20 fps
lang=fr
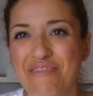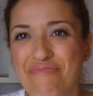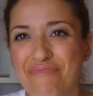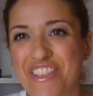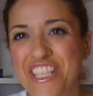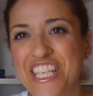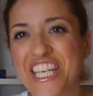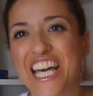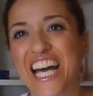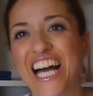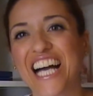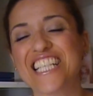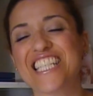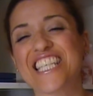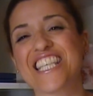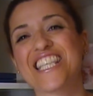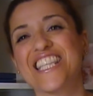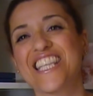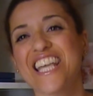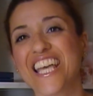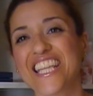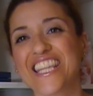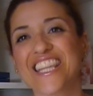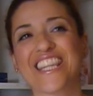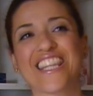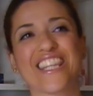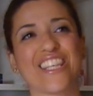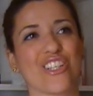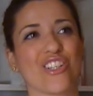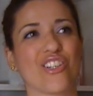un petit crash test.
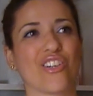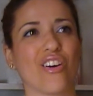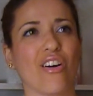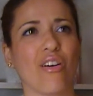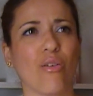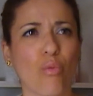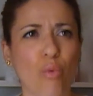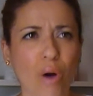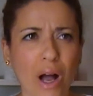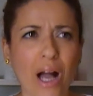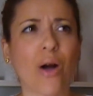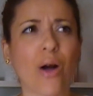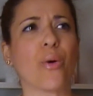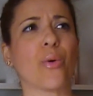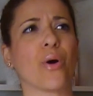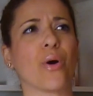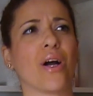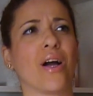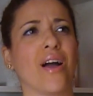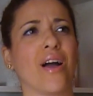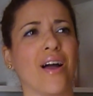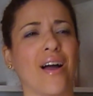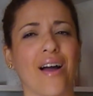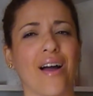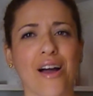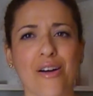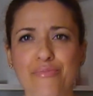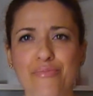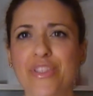Waouh Un